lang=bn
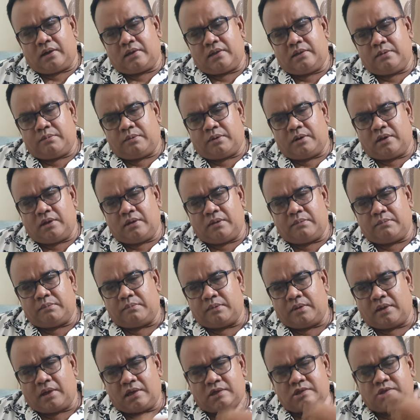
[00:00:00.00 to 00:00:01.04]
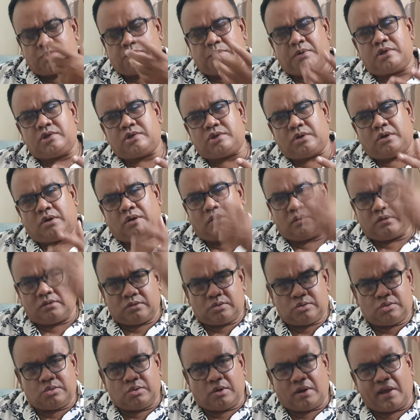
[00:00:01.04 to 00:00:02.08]
কি বলে এক্সপ্রেশন
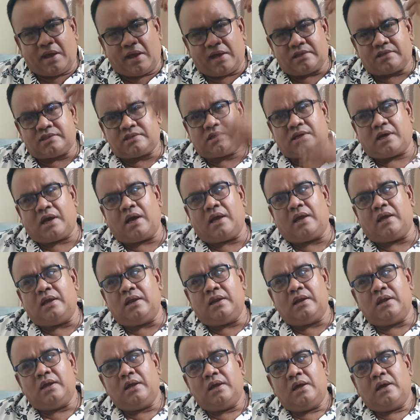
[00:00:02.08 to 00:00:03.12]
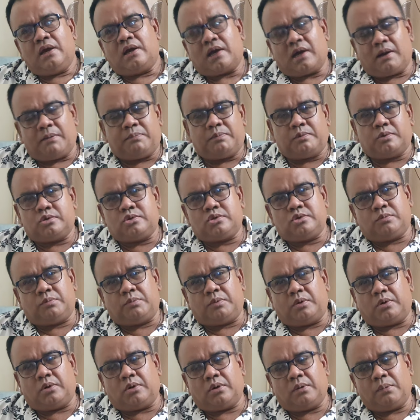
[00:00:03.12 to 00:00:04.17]
হেয়ার স্টাইল কাপড়
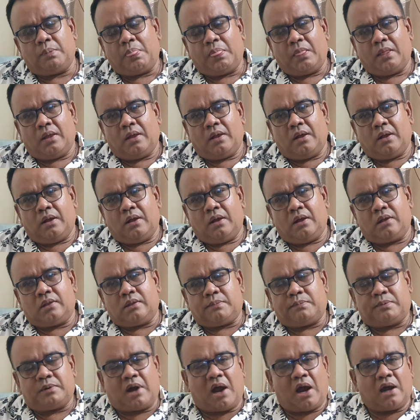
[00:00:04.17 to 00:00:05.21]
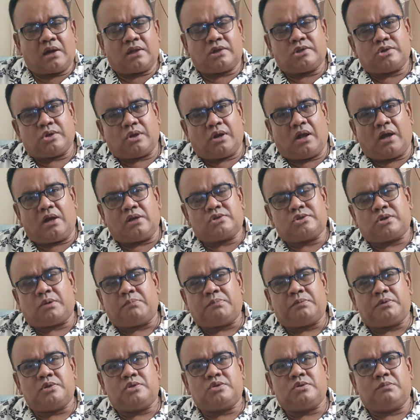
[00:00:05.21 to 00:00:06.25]
চুপড় তারপর হাঁটা চলা সব
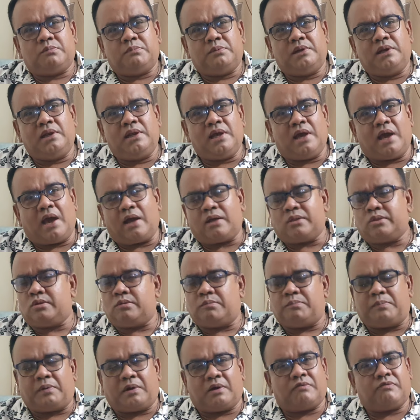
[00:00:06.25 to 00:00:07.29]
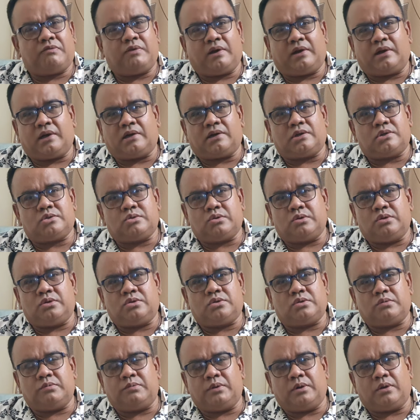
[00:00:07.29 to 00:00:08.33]
কিছু মিলিয়ে একদম পারফেক্ট একটা
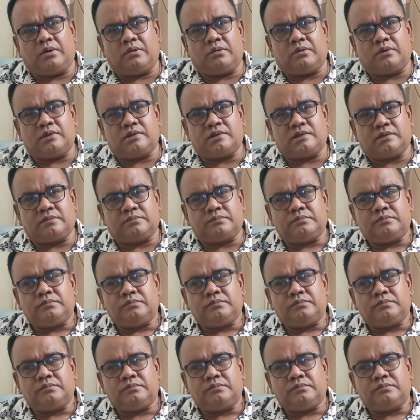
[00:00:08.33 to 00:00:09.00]
চরিত্র অভিনয় করেছে